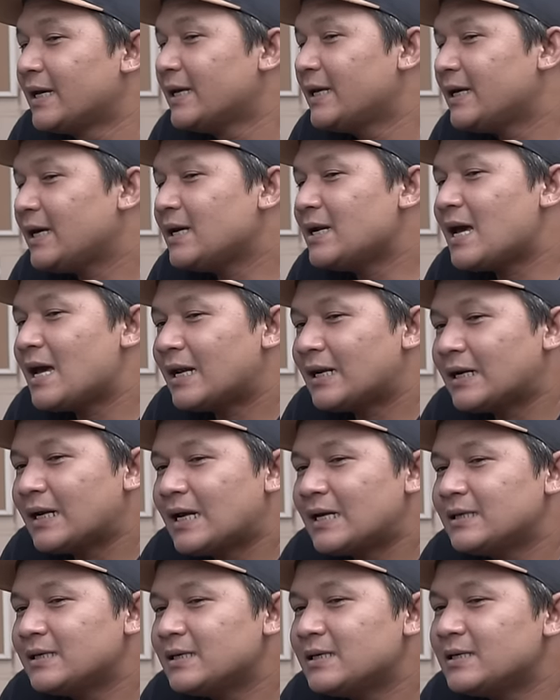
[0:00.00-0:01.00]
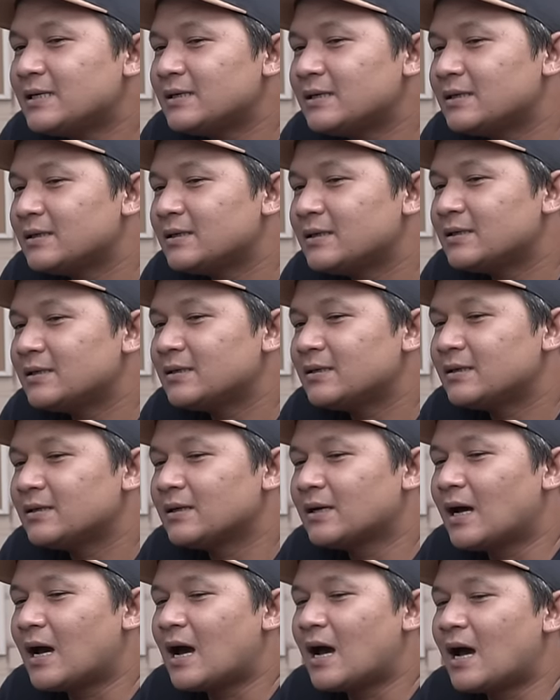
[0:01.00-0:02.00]
ini kan harganya
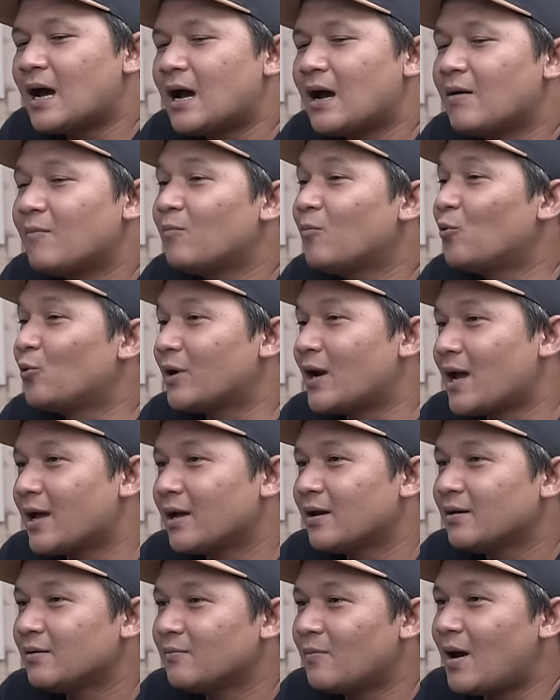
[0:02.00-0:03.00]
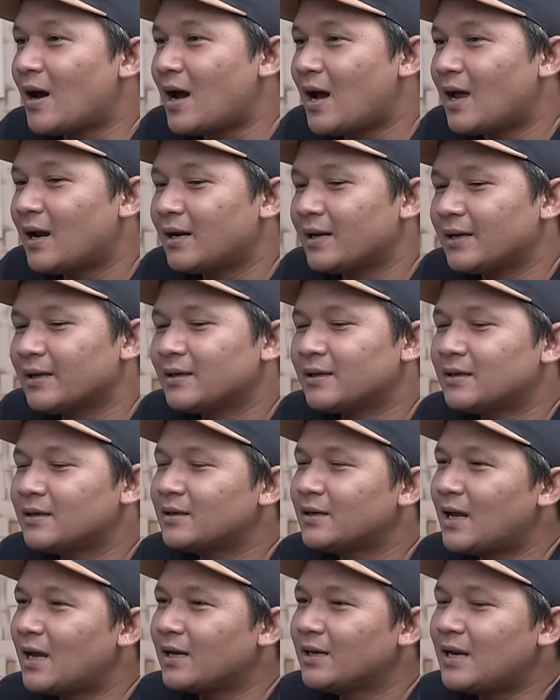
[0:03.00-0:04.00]
nggak murah ya, Tuh. mahal ya.
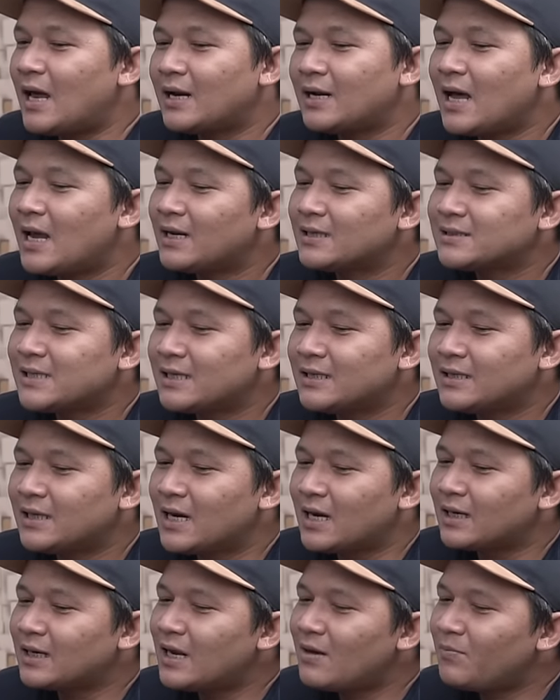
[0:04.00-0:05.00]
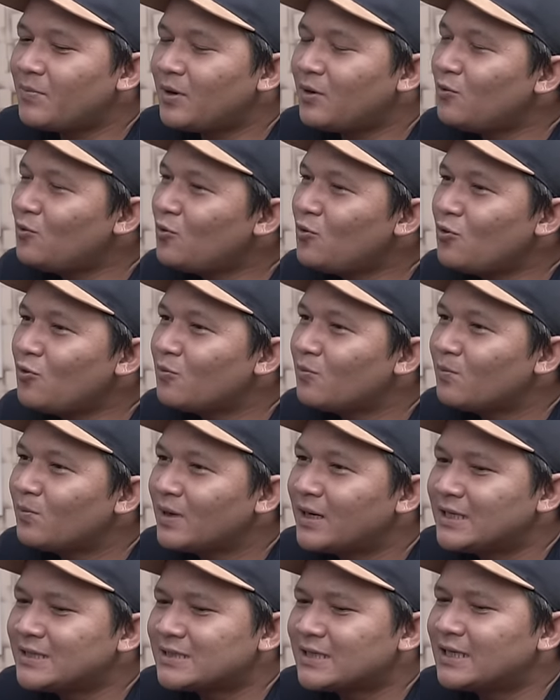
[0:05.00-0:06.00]
Iya. Nah, ini ada alasannya nggak? Kenapa lu kok
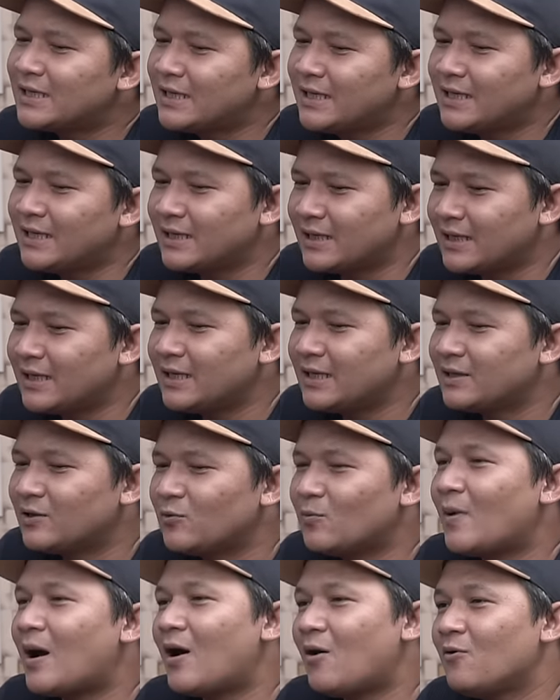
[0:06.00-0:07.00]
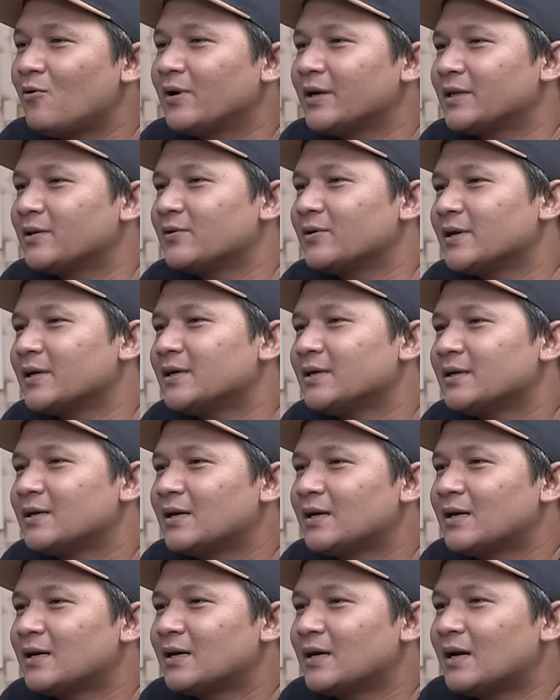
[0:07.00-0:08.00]
beli sendiri gitu mau gitu ya?
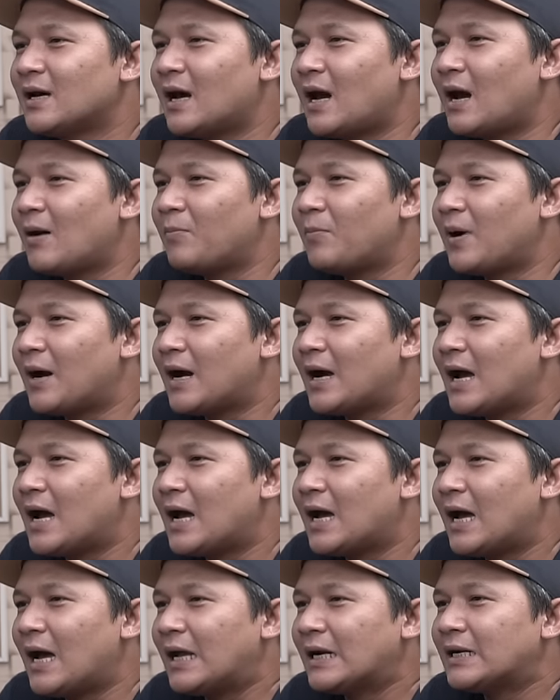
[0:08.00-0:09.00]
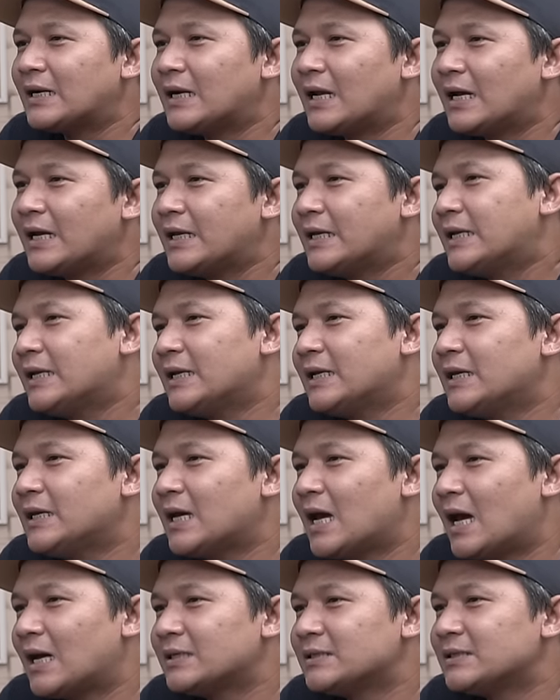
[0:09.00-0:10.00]
Apakah karena, karena ini
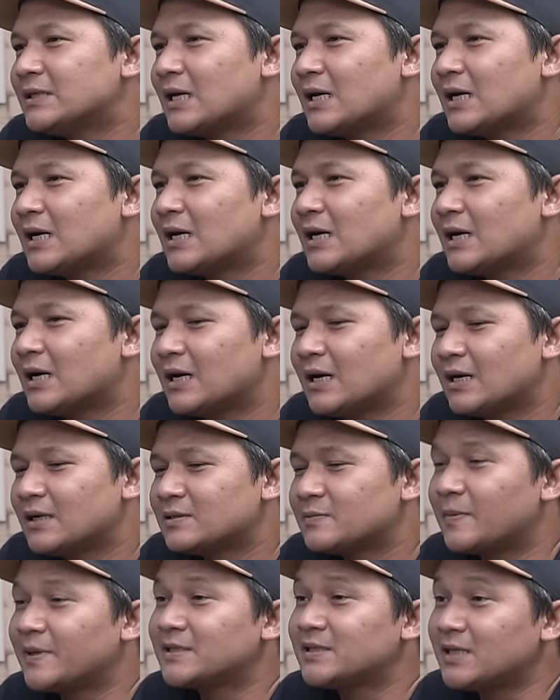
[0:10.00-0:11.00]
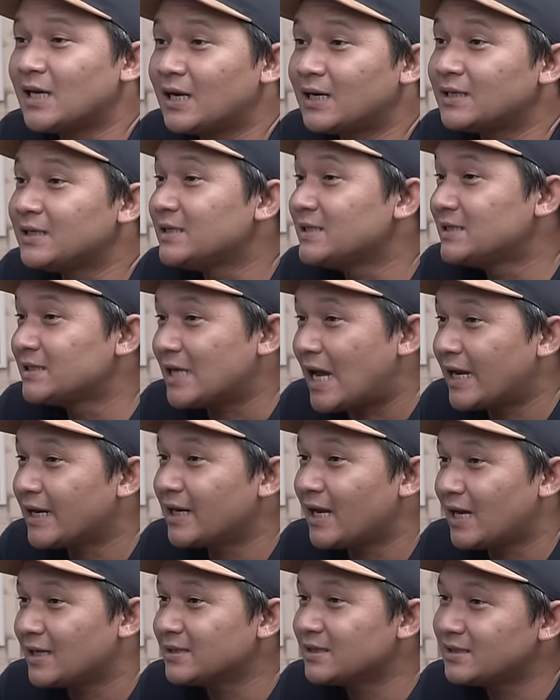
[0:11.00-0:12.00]
hanya spesial di
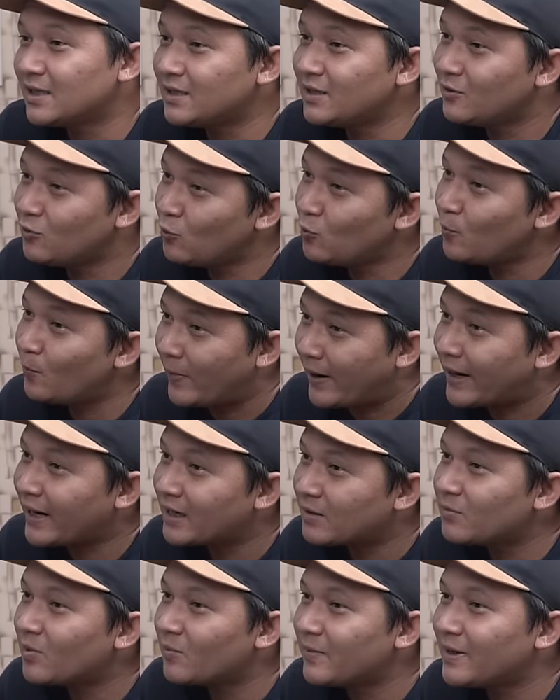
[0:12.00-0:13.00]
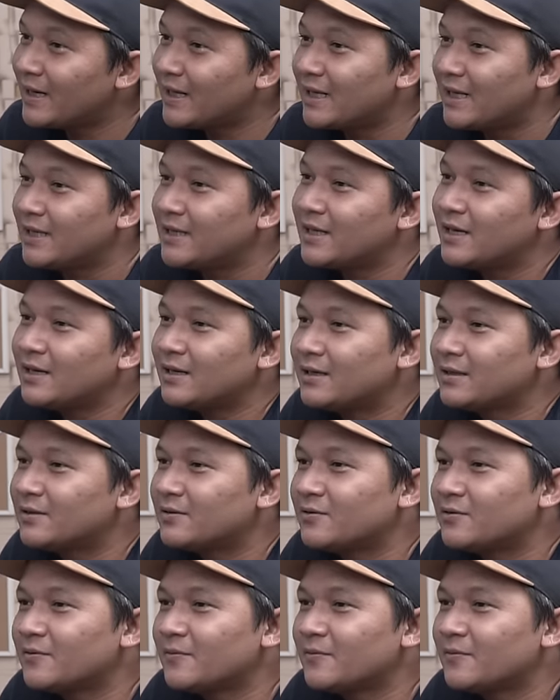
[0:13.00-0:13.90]
China aja, jadi lu pengen memilikinya gitu?